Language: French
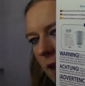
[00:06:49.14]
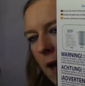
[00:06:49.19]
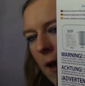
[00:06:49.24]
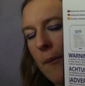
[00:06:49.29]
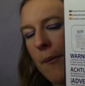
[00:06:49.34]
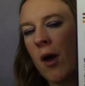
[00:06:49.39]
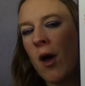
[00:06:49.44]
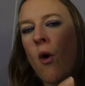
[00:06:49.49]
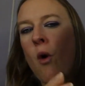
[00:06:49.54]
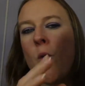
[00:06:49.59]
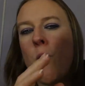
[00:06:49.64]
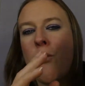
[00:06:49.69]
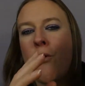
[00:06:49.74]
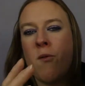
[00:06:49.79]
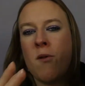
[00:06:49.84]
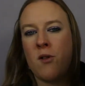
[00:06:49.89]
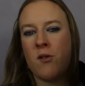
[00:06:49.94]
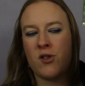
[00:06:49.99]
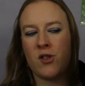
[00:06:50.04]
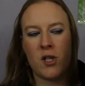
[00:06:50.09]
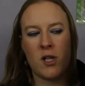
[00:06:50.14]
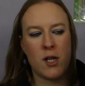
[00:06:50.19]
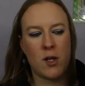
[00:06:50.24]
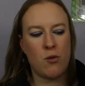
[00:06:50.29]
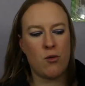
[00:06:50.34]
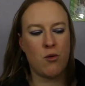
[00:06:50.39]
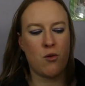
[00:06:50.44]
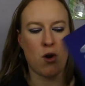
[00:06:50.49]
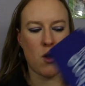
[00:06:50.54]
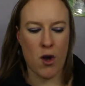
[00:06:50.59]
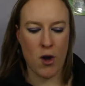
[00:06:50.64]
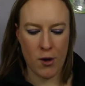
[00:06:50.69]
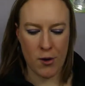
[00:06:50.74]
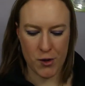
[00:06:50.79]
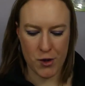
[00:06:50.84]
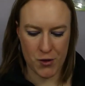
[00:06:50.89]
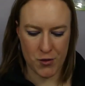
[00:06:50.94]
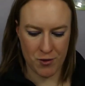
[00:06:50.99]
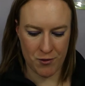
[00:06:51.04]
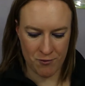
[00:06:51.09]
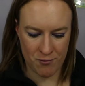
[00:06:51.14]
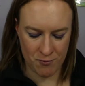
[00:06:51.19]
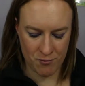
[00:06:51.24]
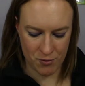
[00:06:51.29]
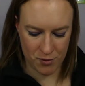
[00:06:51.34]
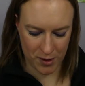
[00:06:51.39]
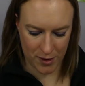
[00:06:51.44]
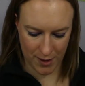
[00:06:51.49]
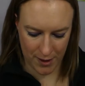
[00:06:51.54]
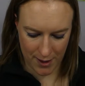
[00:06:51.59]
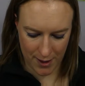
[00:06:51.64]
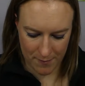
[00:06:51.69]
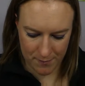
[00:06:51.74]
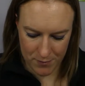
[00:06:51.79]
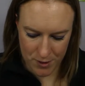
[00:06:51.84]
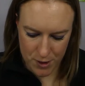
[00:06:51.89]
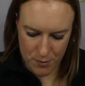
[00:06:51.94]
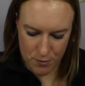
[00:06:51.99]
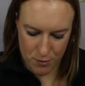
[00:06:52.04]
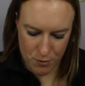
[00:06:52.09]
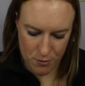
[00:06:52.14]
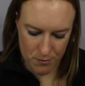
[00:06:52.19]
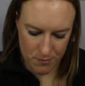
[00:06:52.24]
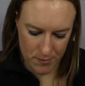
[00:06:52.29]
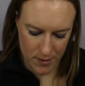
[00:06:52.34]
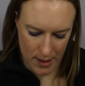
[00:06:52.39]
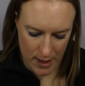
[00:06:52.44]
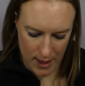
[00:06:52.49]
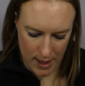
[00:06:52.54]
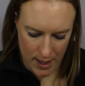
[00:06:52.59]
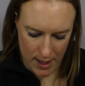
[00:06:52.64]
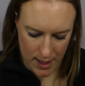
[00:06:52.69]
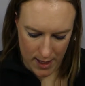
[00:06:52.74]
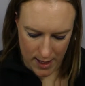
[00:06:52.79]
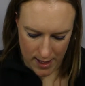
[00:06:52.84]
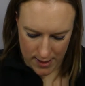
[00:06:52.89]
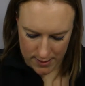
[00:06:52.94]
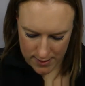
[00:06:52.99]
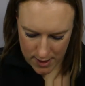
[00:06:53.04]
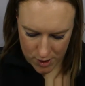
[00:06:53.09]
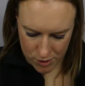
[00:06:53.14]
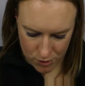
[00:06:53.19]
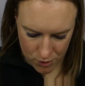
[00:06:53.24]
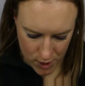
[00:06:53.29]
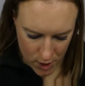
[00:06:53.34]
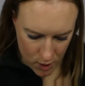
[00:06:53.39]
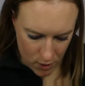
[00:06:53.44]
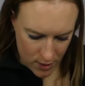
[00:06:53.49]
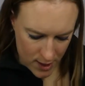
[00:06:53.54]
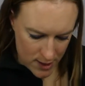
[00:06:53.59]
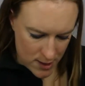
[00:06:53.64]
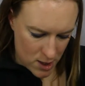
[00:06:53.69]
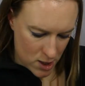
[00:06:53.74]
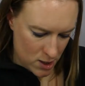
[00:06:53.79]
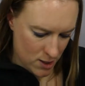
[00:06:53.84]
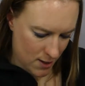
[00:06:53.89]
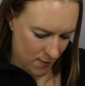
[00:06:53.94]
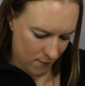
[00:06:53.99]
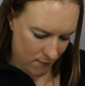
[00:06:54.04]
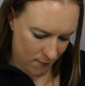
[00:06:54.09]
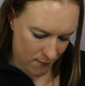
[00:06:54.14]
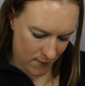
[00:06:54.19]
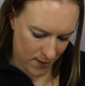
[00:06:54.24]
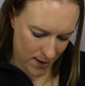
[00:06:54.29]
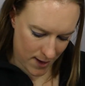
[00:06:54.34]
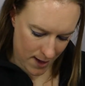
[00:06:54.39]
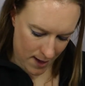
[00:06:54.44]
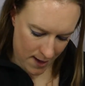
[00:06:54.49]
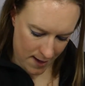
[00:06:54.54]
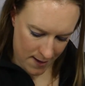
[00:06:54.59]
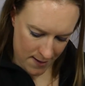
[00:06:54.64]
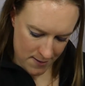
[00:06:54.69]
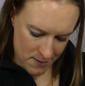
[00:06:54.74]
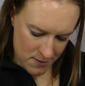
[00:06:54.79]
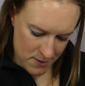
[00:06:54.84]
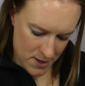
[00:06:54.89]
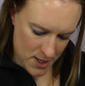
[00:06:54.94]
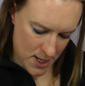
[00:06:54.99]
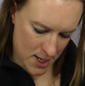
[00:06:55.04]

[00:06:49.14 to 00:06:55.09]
après, on peut mélanger les couleurs. Je vais vous montrer un petit peu. Sachant qu'elle en a déjà fait un.